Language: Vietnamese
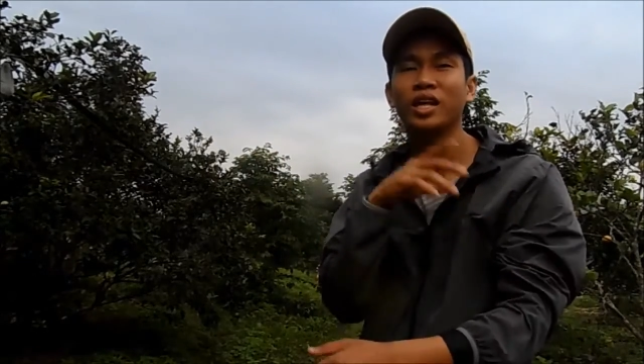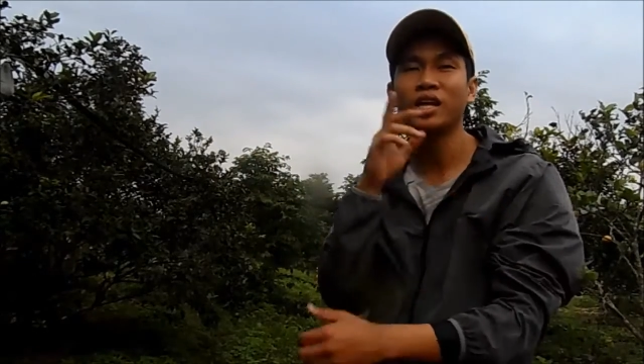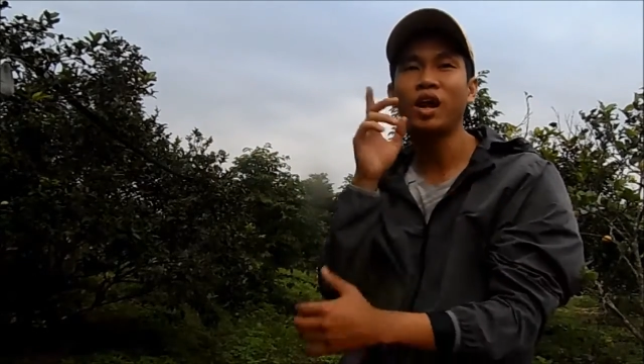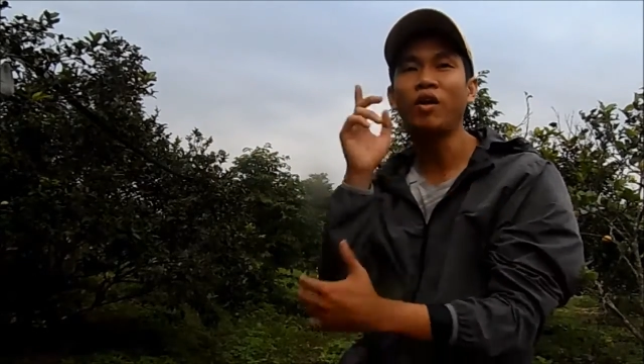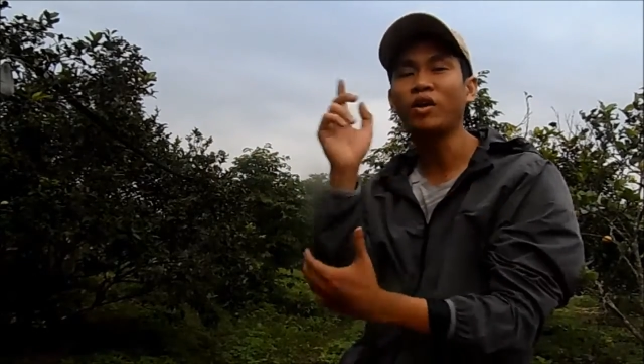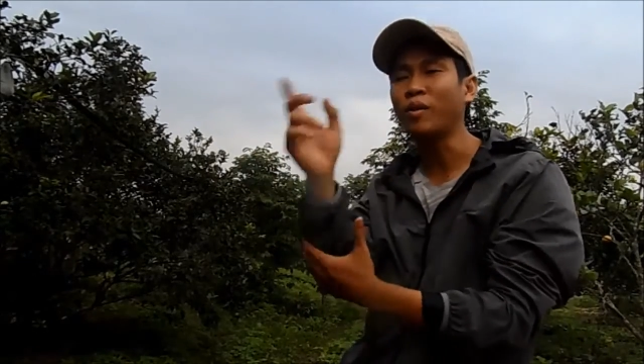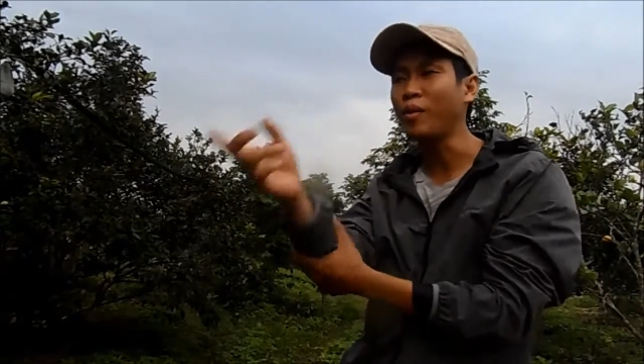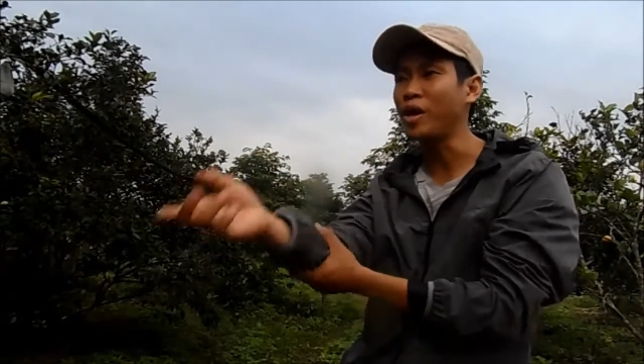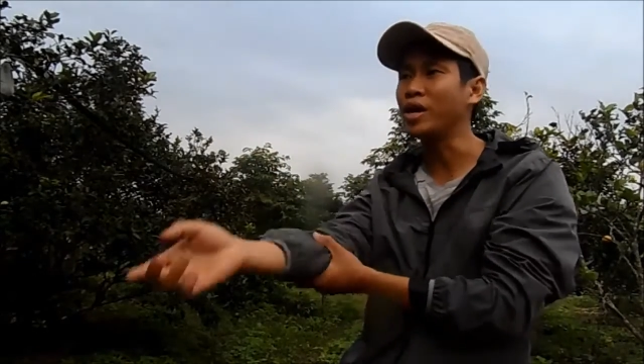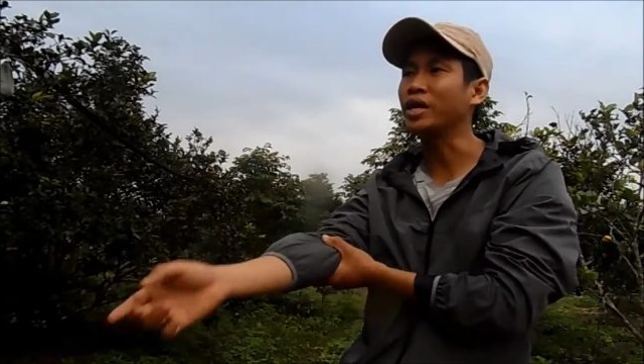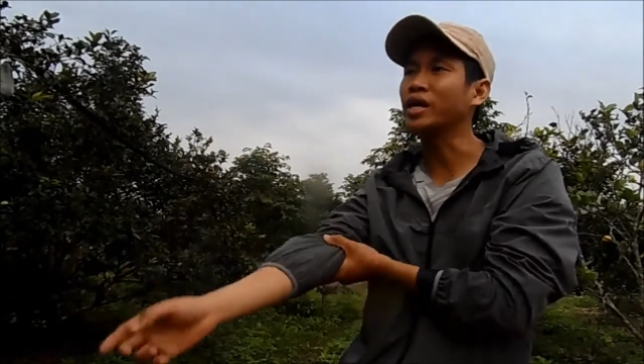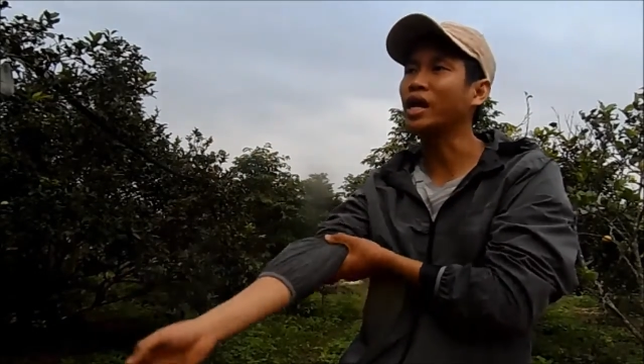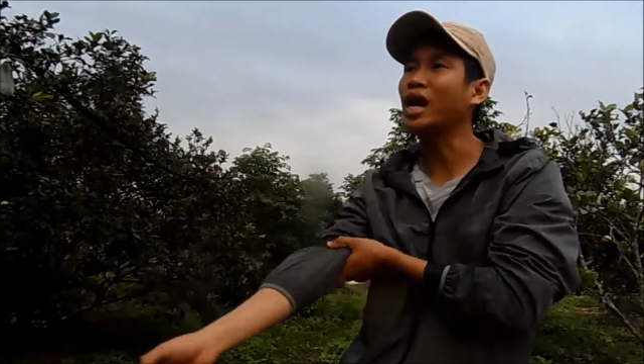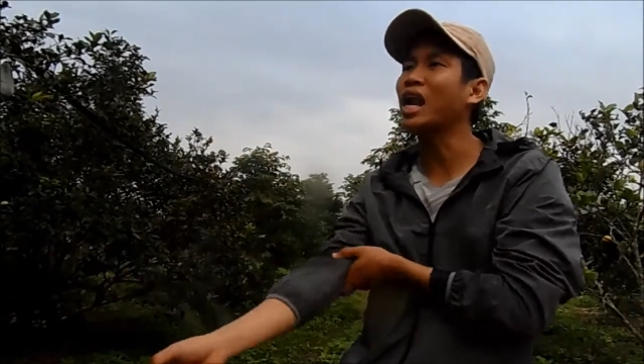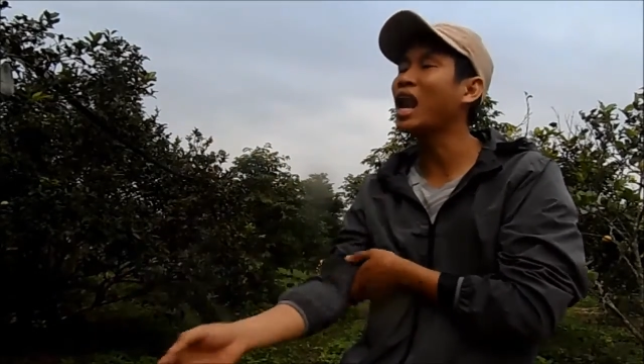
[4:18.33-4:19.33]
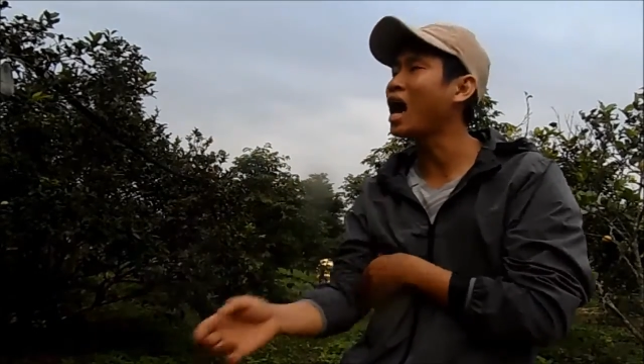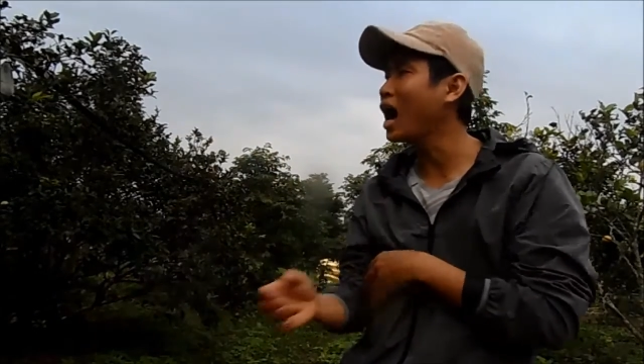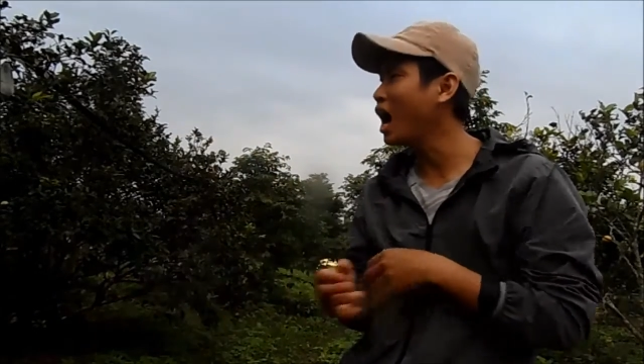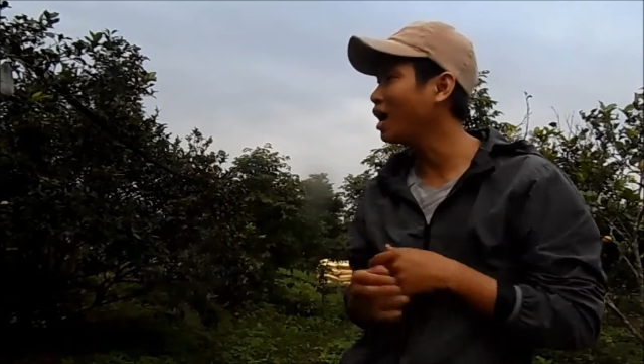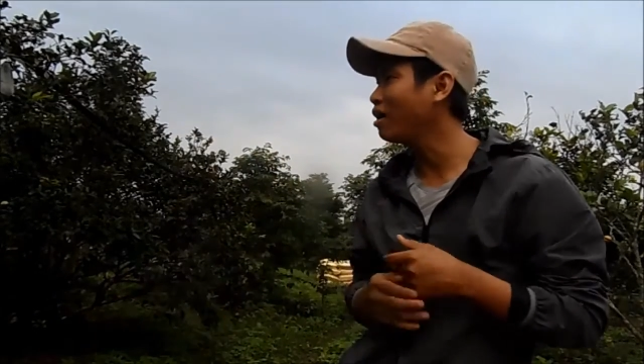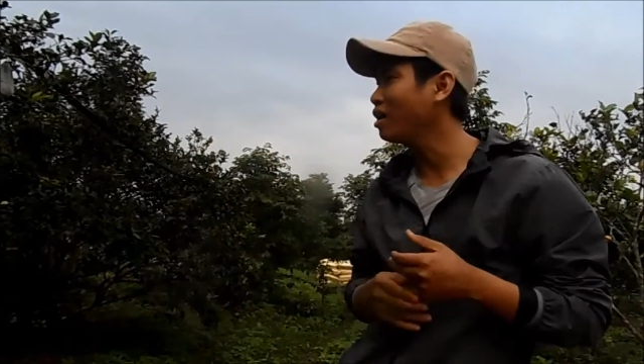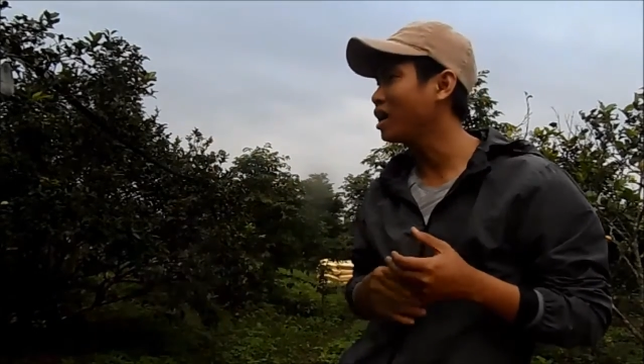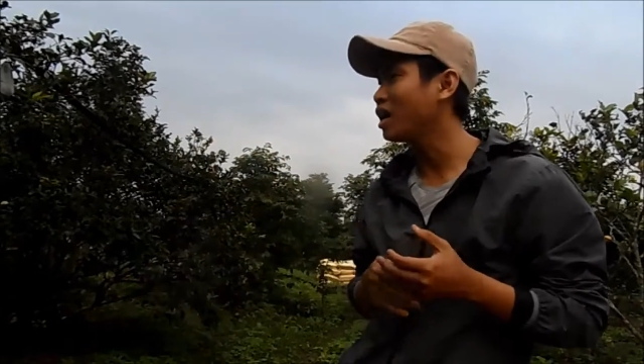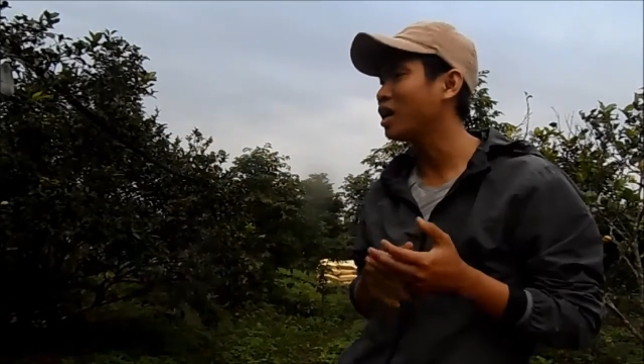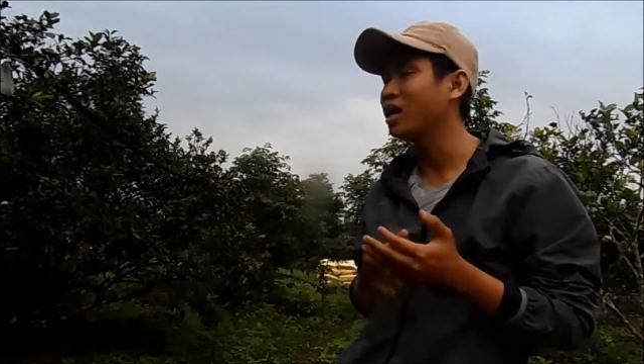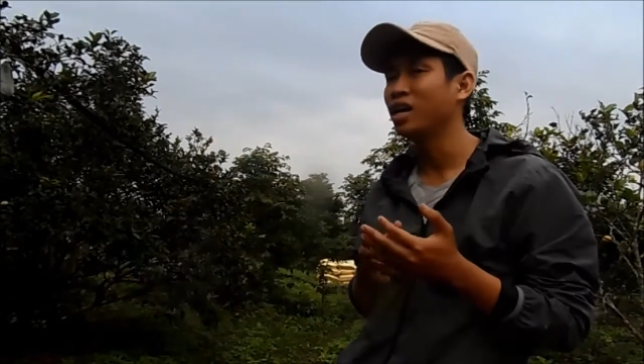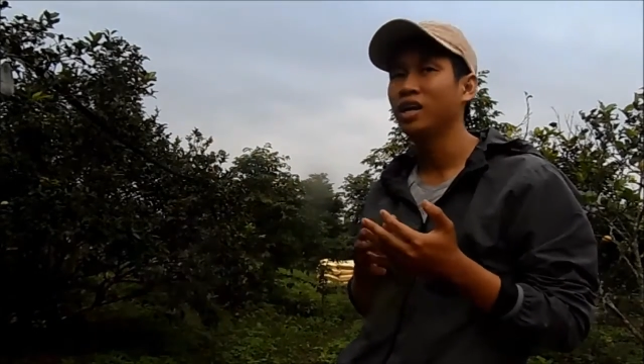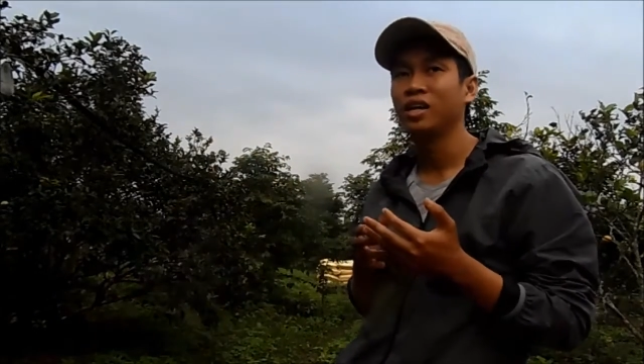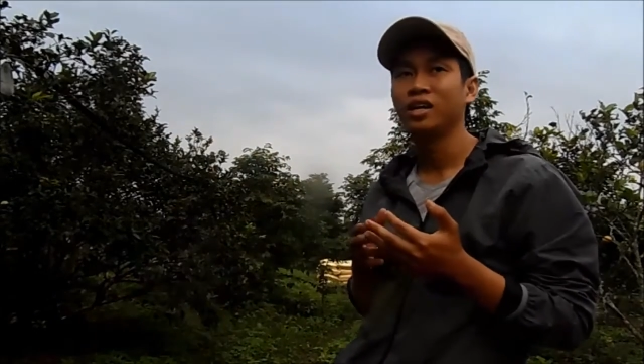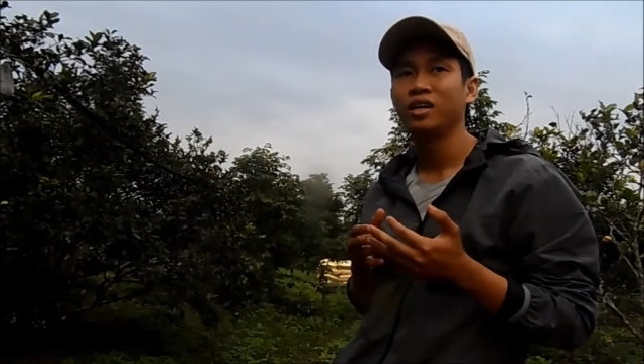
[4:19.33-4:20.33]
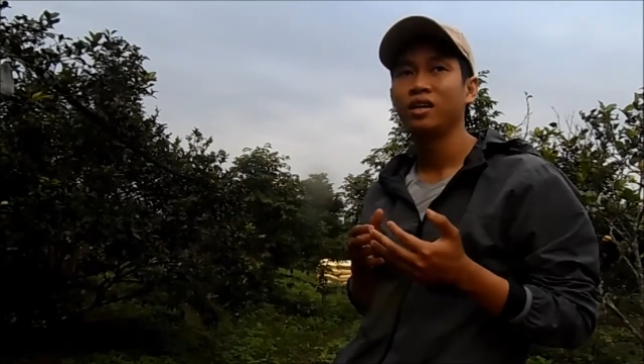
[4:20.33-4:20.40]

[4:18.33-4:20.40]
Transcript: thì nó sẽ bị những cái lá đó là